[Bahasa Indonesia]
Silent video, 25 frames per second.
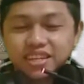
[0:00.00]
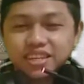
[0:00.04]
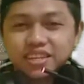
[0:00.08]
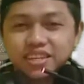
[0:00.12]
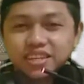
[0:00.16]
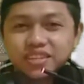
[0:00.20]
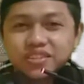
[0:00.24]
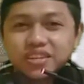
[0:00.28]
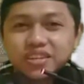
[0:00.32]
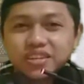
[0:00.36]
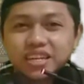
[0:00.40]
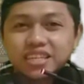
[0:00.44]

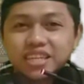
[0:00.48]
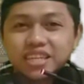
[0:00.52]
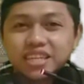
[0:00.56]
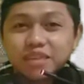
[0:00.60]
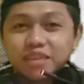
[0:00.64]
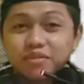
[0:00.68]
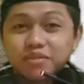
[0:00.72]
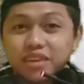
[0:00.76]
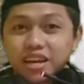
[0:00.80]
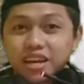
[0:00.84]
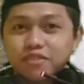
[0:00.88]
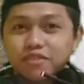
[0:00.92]
sudah siap
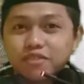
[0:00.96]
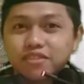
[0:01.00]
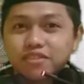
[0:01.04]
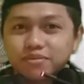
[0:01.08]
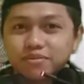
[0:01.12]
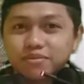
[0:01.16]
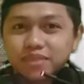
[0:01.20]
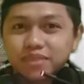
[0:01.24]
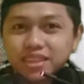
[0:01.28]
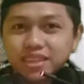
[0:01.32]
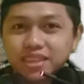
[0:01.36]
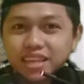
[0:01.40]
ya level
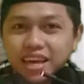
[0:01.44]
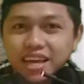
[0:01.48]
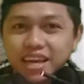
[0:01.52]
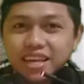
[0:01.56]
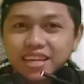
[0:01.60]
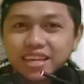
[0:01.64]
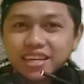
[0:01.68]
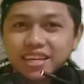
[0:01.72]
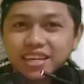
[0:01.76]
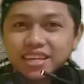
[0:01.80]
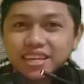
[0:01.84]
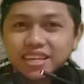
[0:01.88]
4 ya
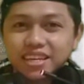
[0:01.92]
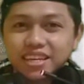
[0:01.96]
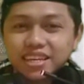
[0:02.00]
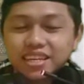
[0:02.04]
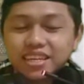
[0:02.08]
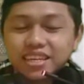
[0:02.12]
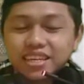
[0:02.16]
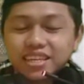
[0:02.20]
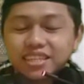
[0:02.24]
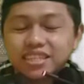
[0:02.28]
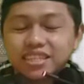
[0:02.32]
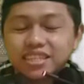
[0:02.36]

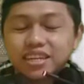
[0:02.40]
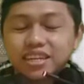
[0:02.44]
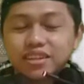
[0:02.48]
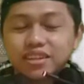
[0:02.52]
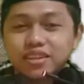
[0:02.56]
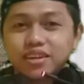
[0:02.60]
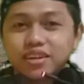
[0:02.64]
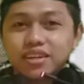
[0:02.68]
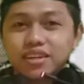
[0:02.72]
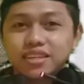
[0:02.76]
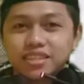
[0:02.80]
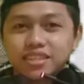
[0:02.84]

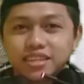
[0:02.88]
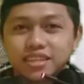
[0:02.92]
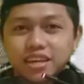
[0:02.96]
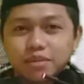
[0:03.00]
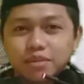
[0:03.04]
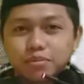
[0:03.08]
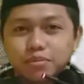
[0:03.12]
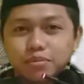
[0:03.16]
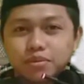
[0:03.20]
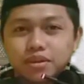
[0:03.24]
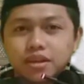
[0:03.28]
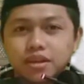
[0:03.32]
insyaallah siap
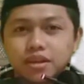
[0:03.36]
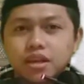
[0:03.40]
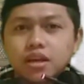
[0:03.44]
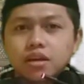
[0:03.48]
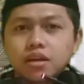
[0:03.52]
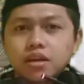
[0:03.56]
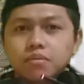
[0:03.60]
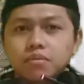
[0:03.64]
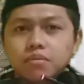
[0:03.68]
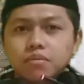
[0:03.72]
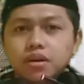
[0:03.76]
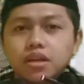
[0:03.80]

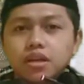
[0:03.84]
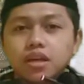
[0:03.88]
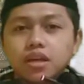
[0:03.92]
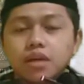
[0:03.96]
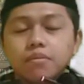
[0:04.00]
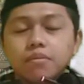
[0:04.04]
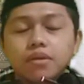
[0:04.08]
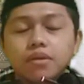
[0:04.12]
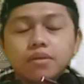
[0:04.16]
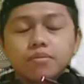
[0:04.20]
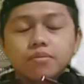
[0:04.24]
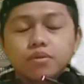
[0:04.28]
bagi yang
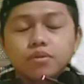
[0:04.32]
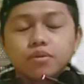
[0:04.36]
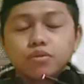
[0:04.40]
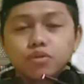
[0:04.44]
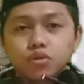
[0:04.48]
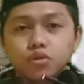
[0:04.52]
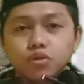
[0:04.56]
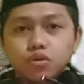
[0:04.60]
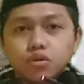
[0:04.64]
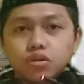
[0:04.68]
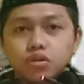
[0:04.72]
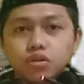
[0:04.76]
belum
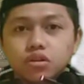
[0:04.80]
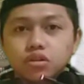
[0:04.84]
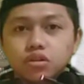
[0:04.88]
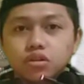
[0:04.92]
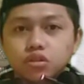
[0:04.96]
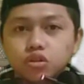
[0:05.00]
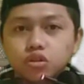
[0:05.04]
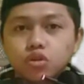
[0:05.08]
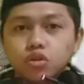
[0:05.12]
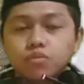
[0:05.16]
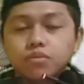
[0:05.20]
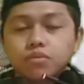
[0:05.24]
berwudu
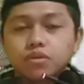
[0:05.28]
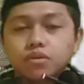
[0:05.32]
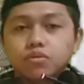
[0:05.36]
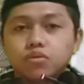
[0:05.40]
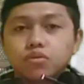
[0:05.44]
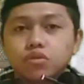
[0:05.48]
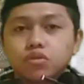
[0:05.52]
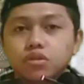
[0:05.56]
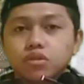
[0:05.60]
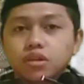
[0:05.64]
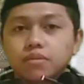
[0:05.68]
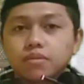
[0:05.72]
yuk
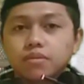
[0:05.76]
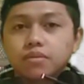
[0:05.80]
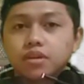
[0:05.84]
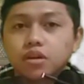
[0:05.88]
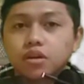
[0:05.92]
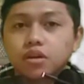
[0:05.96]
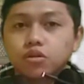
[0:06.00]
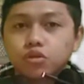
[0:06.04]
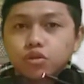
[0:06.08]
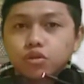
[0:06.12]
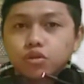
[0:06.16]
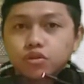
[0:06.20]
berwudu terlebih
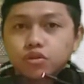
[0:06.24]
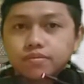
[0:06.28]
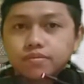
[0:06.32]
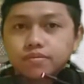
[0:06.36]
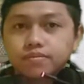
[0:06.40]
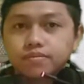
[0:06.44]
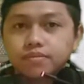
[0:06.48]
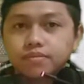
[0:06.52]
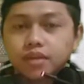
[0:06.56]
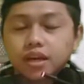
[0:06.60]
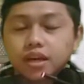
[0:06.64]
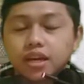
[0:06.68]
dahulu
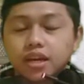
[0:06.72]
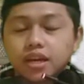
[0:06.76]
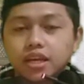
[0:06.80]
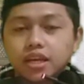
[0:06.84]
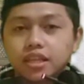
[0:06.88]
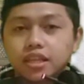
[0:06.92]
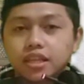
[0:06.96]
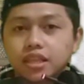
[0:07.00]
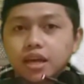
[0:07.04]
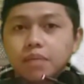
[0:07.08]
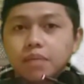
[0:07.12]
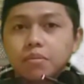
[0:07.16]
karena
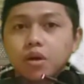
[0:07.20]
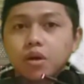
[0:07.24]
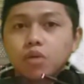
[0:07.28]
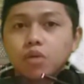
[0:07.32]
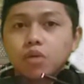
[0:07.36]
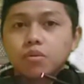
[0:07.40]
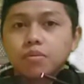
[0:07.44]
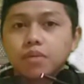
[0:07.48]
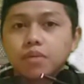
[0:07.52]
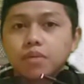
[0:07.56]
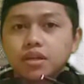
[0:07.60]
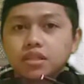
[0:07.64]
kita mau
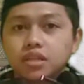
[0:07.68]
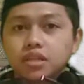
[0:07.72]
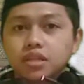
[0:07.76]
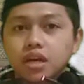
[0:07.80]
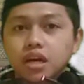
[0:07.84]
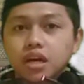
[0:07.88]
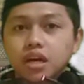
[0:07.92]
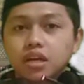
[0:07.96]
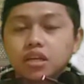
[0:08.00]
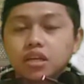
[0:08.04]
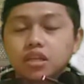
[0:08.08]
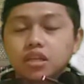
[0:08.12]

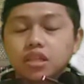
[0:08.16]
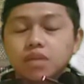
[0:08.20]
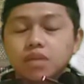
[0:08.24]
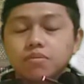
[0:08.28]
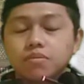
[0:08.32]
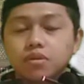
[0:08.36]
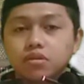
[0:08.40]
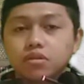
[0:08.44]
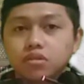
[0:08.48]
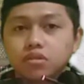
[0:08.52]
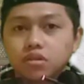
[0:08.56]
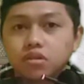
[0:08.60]
membaca kitab
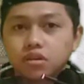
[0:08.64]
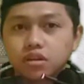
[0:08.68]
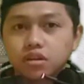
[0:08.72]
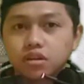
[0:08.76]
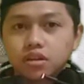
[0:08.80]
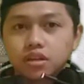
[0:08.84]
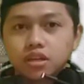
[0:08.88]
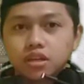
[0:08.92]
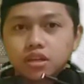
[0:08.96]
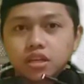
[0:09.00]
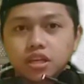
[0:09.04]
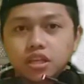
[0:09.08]
Allah
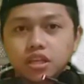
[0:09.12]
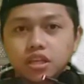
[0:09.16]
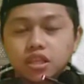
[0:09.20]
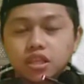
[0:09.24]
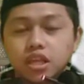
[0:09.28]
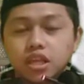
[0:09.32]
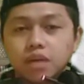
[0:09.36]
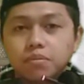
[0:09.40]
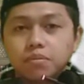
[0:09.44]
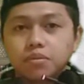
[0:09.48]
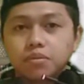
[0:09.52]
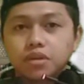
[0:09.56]

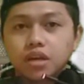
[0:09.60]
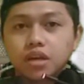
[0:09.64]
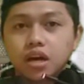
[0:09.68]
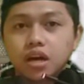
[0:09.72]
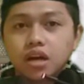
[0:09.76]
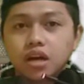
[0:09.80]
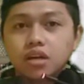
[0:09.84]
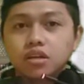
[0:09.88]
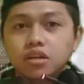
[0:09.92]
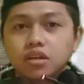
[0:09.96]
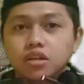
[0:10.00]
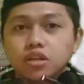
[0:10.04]
kitab
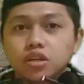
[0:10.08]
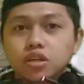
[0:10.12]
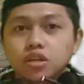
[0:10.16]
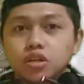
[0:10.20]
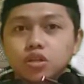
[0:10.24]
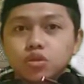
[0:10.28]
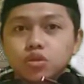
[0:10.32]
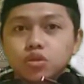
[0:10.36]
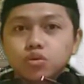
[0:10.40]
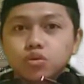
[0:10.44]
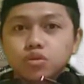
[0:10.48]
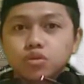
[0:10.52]
yang
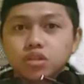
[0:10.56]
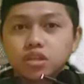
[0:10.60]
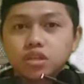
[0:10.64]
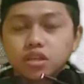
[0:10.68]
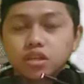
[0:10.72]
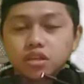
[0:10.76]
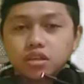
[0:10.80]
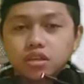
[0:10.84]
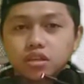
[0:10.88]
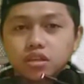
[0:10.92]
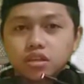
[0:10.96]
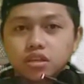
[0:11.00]
suci
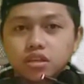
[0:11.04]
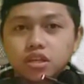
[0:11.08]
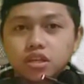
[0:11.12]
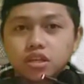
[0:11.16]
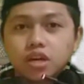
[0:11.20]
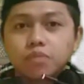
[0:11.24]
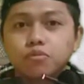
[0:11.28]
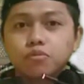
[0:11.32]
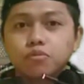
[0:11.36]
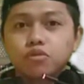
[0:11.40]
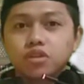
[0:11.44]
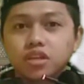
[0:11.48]
yang
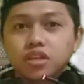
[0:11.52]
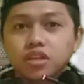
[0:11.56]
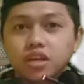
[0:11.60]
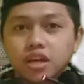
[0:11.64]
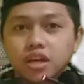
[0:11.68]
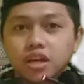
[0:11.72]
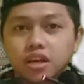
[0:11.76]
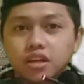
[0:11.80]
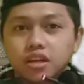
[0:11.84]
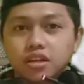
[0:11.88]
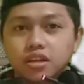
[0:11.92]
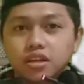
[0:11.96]
mulia
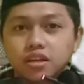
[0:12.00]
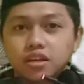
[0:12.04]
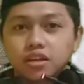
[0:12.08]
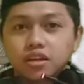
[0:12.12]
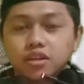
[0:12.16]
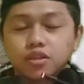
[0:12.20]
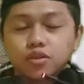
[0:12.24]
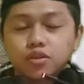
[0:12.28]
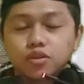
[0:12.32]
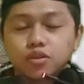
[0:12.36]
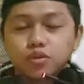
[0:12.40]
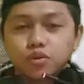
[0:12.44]

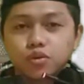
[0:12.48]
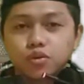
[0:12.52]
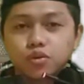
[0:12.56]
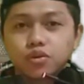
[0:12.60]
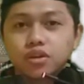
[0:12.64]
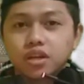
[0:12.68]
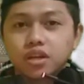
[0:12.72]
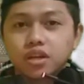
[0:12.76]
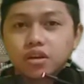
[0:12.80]
turun dari